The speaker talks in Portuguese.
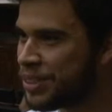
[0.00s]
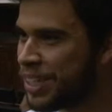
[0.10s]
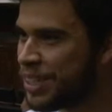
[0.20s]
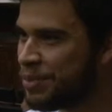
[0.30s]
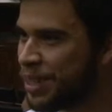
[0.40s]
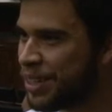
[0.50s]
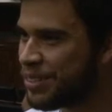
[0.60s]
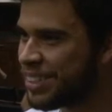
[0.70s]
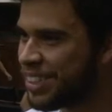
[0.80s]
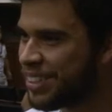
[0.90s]

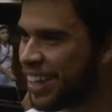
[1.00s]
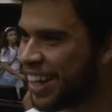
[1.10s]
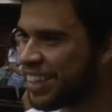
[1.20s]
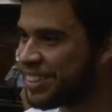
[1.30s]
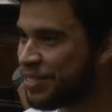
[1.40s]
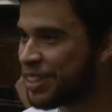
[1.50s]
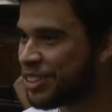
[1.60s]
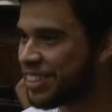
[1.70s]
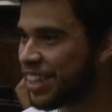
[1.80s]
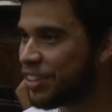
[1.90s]
rendimentos que as
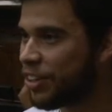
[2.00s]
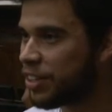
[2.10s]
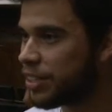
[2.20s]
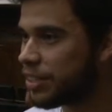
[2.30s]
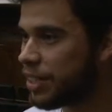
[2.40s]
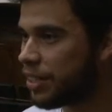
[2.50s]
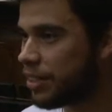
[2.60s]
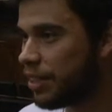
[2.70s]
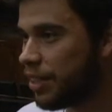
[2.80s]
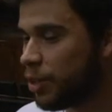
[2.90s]
invenções tecnológicas dele
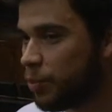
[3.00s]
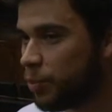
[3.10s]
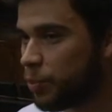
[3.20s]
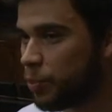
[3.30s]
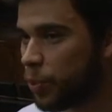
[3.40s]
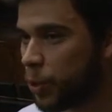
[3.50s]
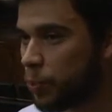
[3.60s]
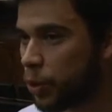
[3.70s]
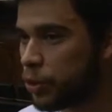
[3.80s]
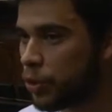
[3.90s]

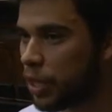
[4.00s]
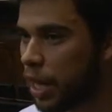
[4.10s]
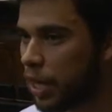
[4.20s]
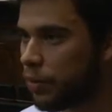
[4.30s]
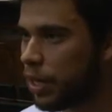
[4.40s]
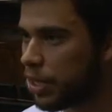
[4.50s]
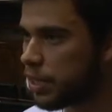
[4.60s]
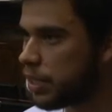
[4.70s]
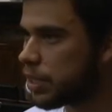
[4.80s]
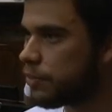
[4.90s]
proporcionaram além das